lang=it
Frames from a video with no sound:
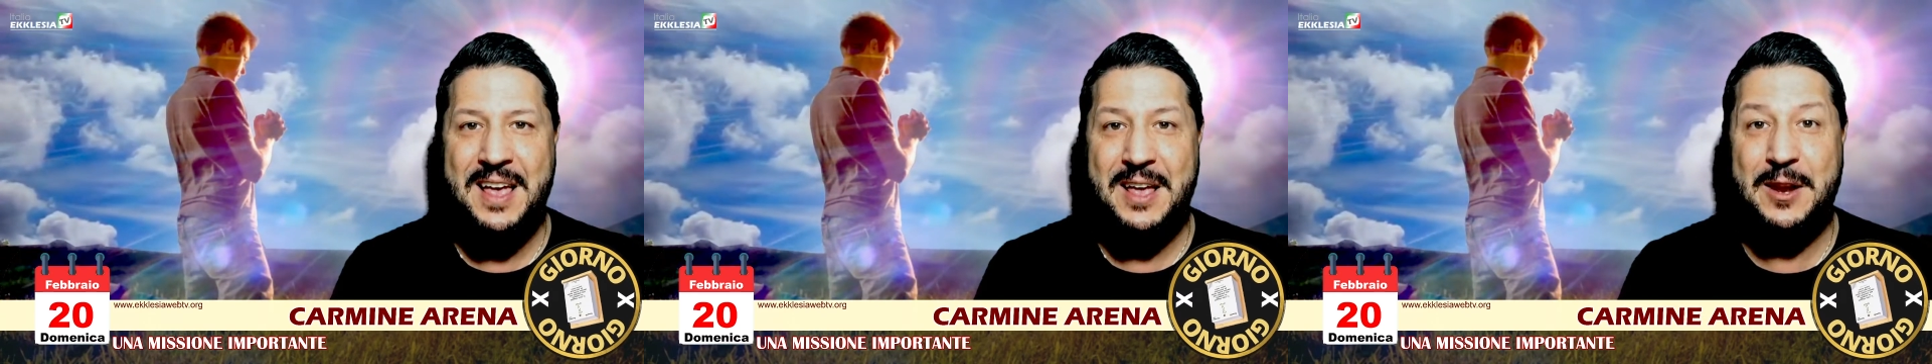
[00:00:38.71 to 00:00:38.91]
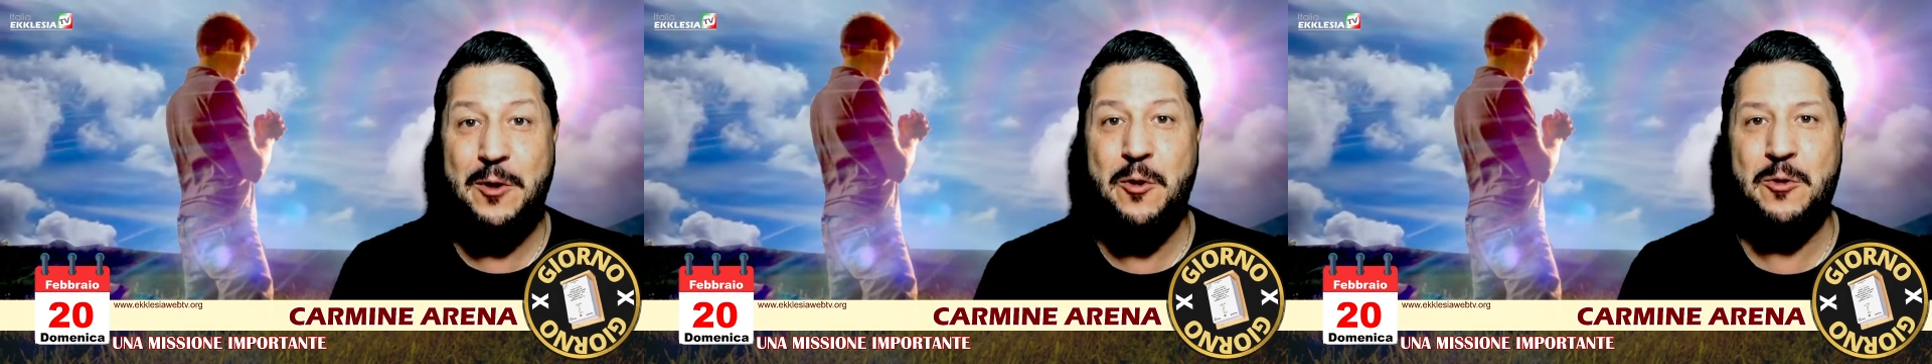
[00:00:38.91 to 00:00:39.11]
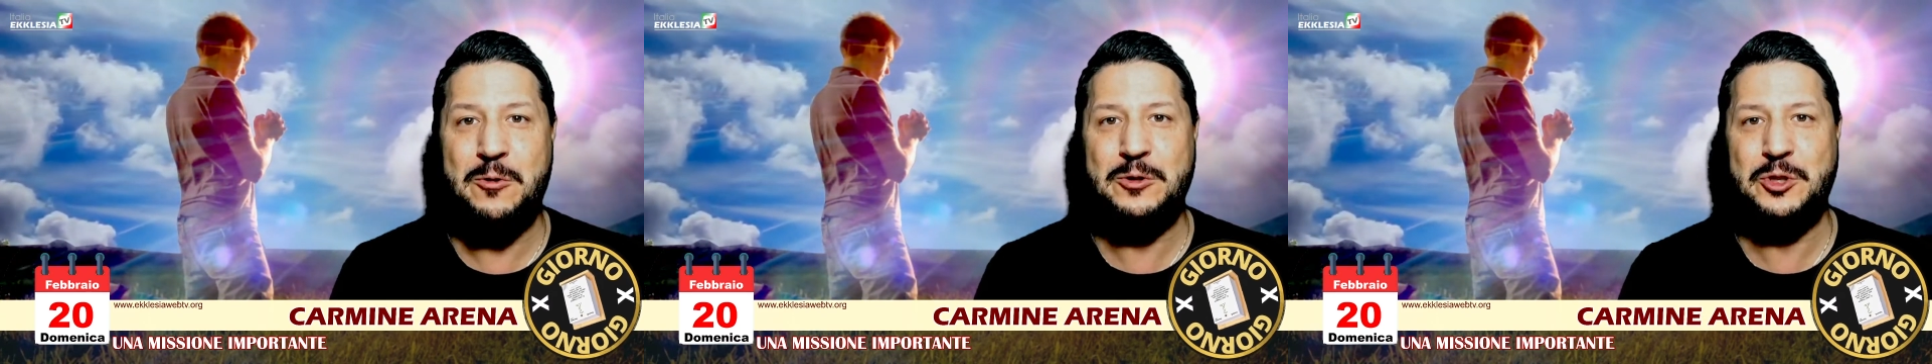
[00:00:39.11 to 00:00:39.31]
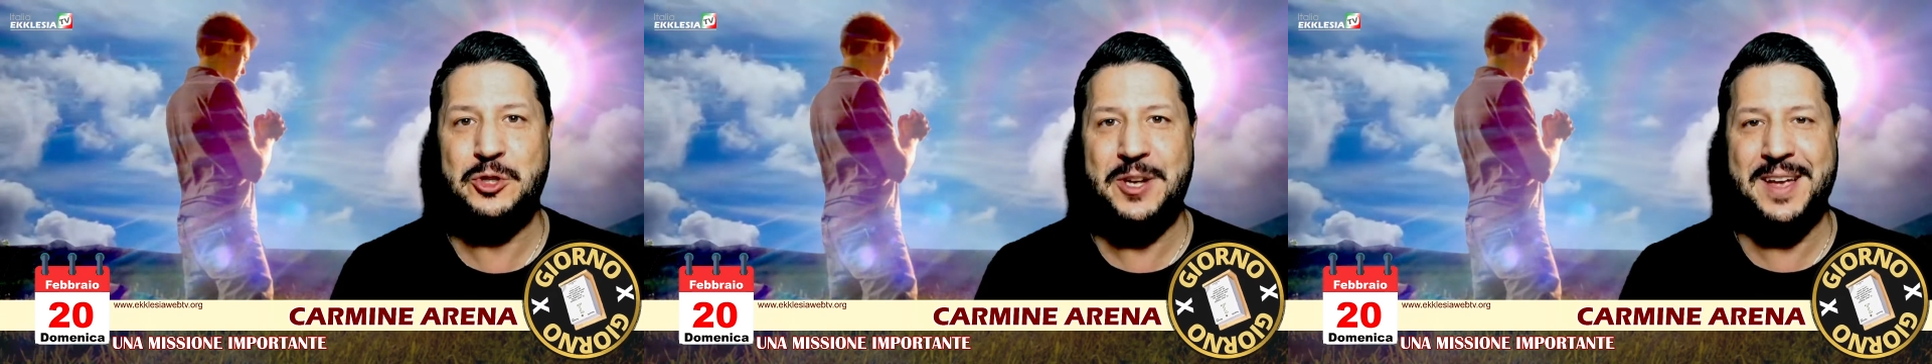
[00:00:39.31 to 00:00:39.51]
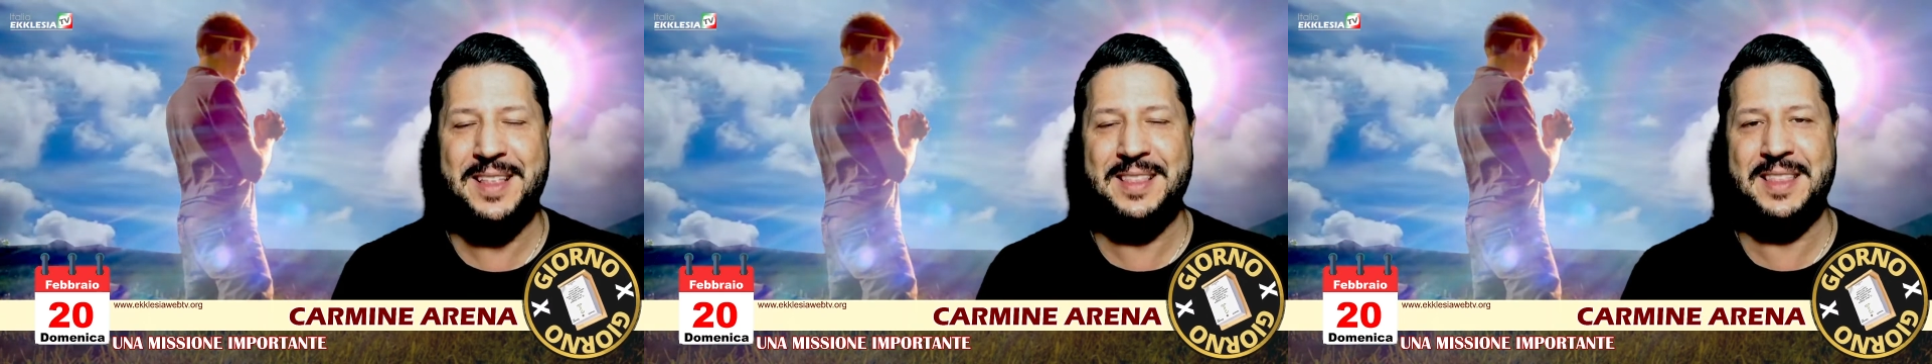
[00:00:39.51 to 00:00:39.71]

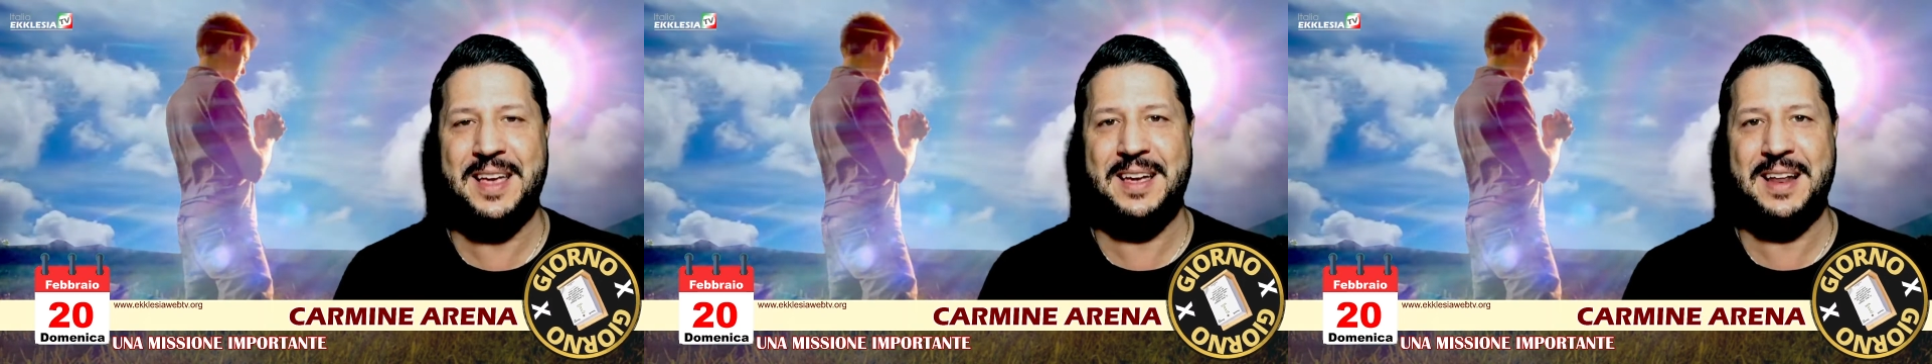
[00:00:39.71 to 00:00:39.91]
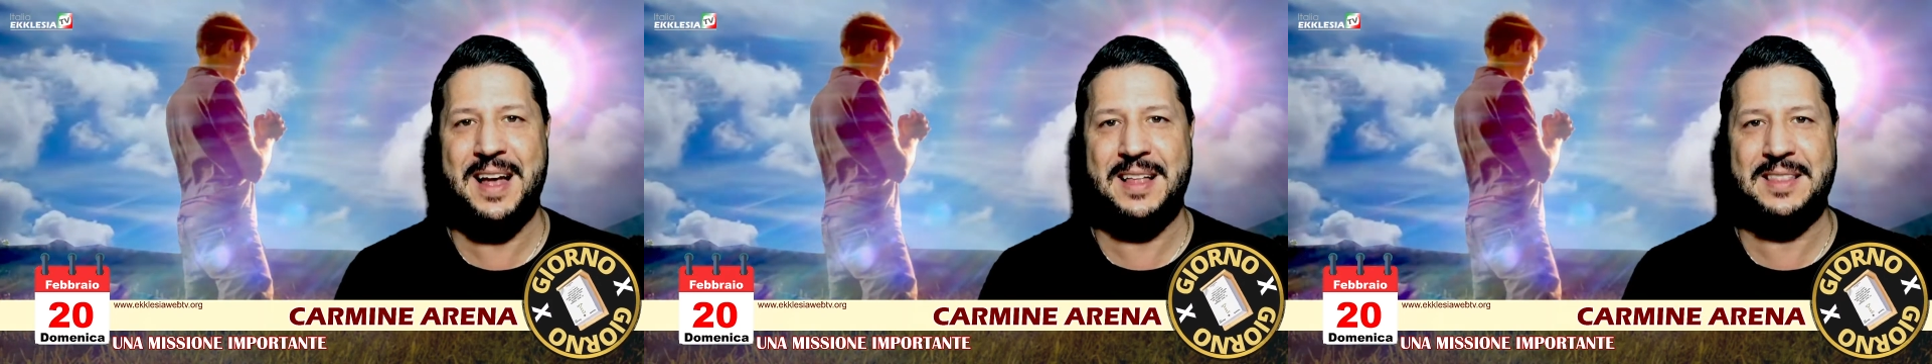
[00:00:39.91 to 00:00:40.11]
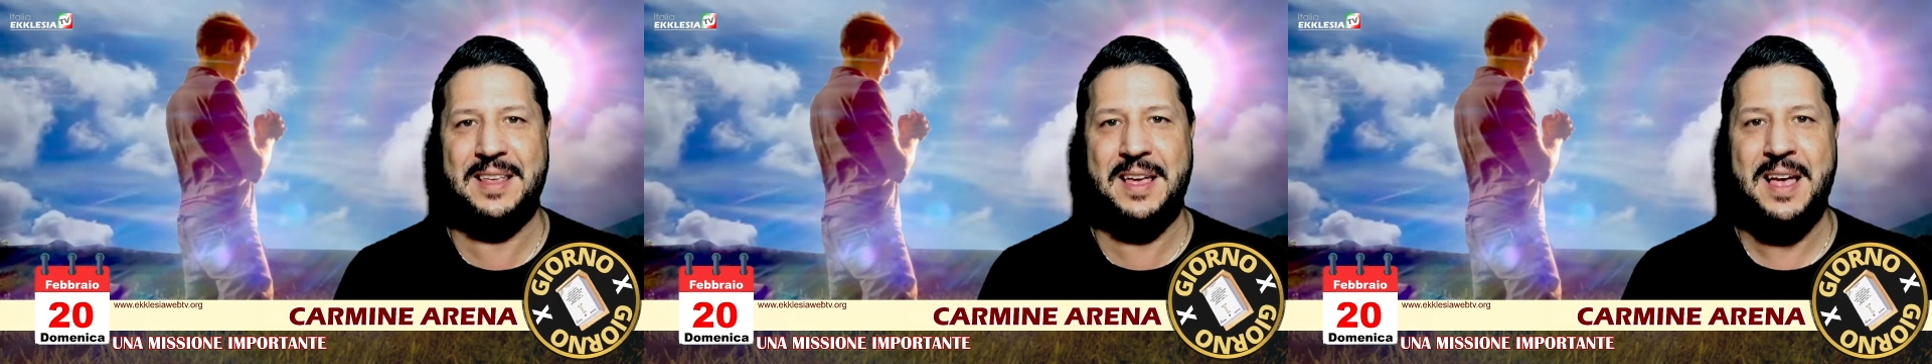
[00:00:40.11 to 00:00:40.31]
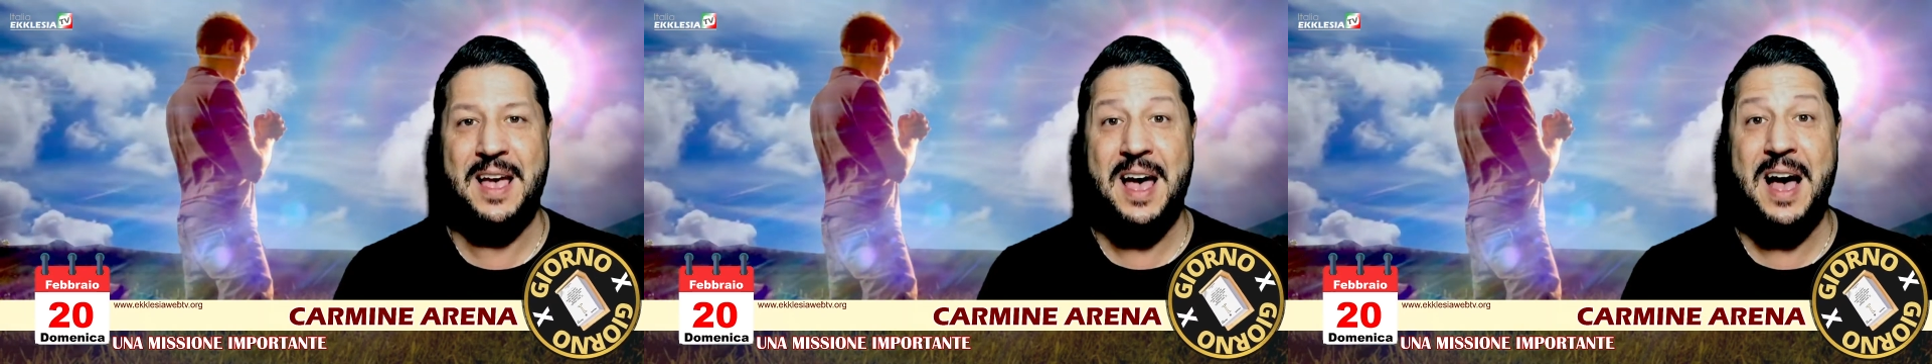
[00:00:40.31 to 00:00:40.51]
riconoscenti e grati